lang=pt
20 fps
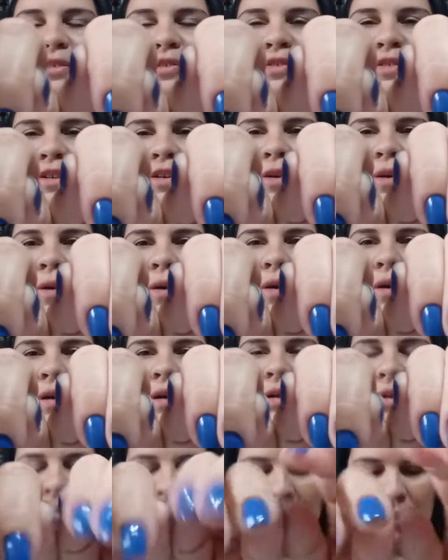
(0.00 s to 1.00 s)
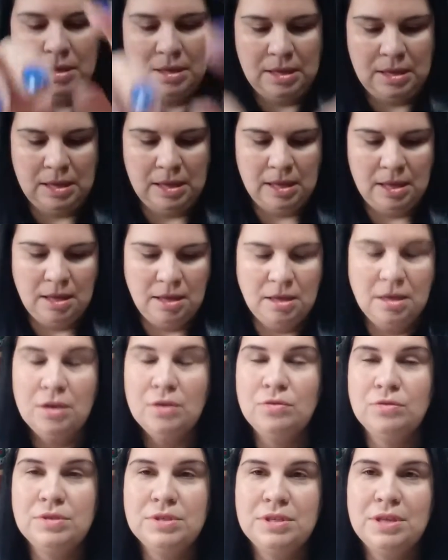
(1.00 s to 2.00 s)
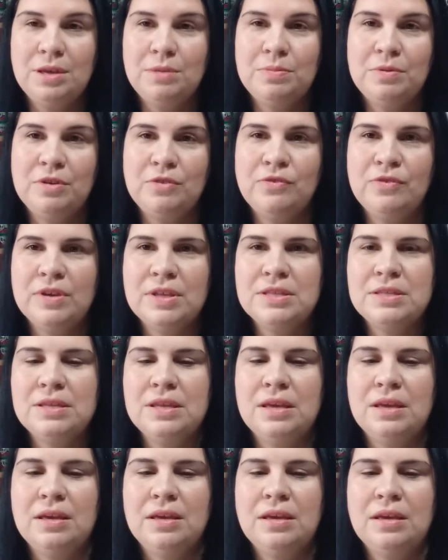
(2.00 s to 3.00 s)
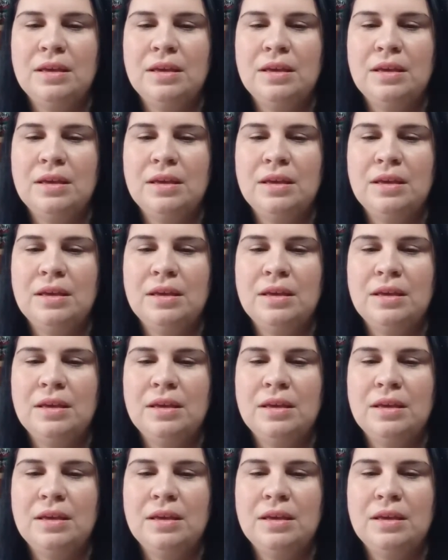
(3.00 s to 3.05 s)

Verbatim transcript: que ficou. E eu usei para fazer